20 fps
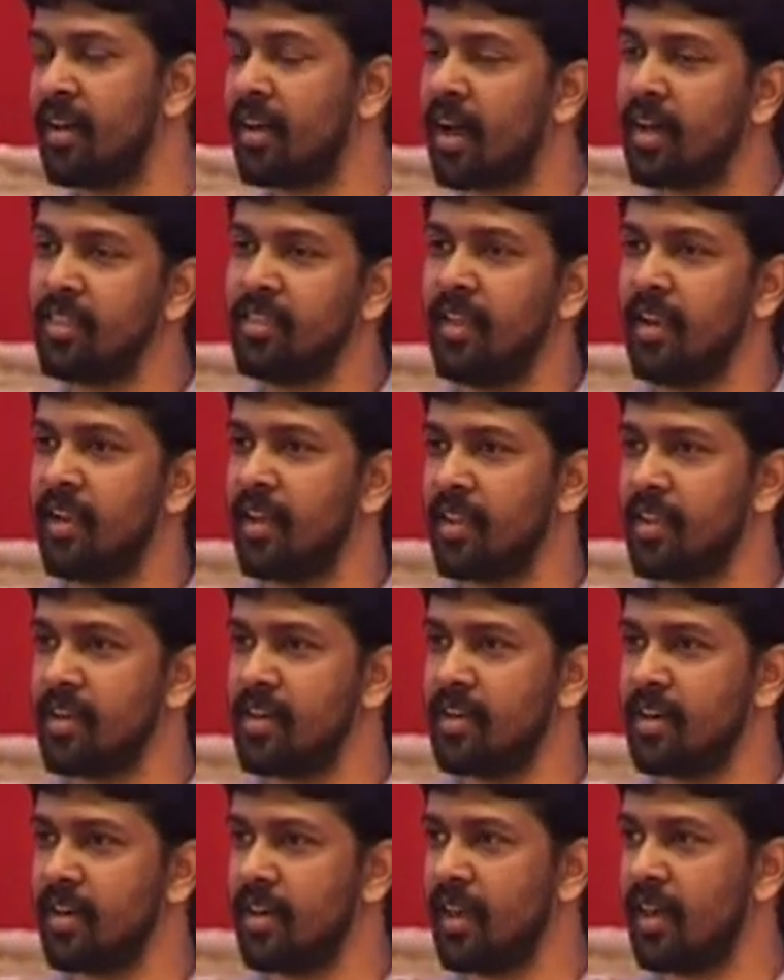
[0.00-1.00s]
காத்தில் கதை
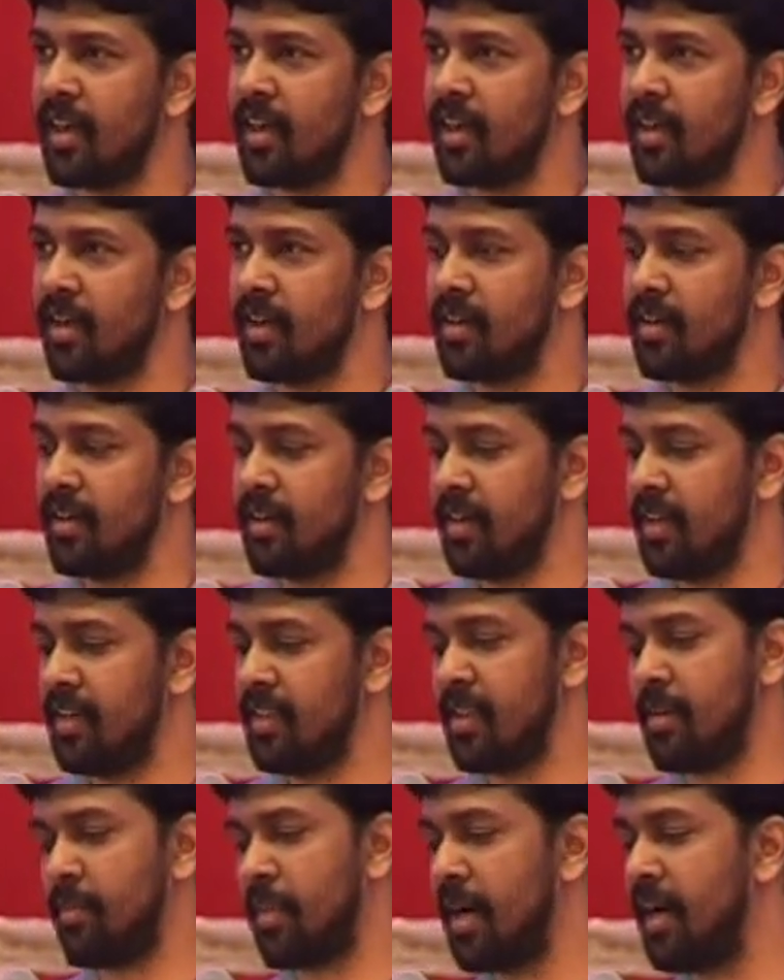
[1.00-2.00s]
இருக்கே
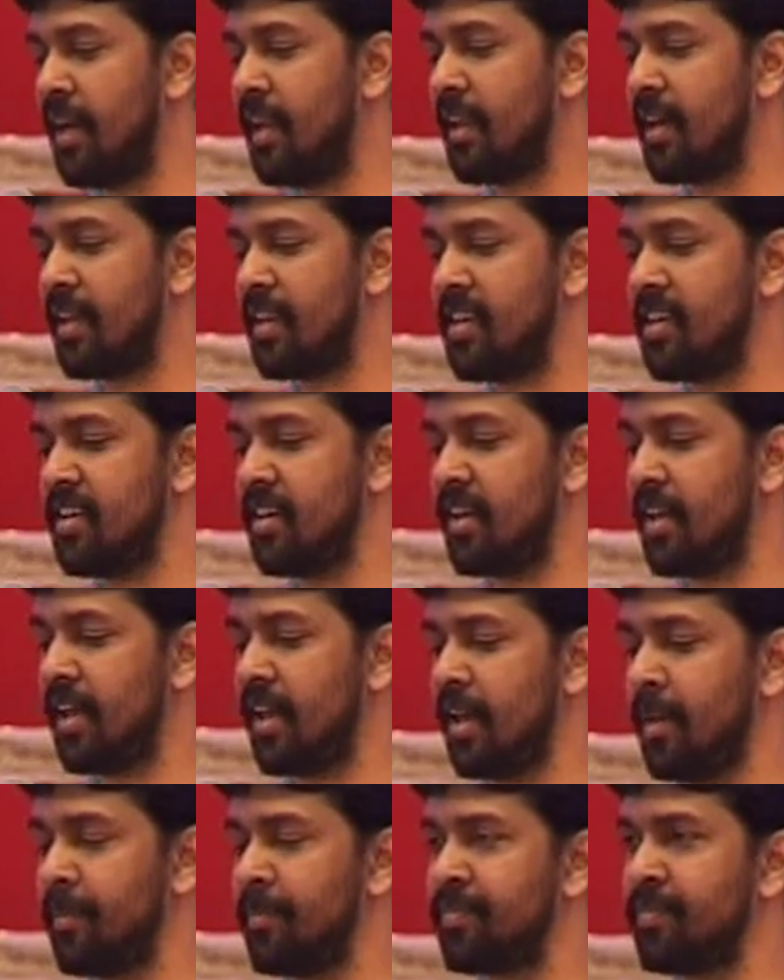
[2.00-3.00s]
இந்த மண்ணில் கதை இருக்கே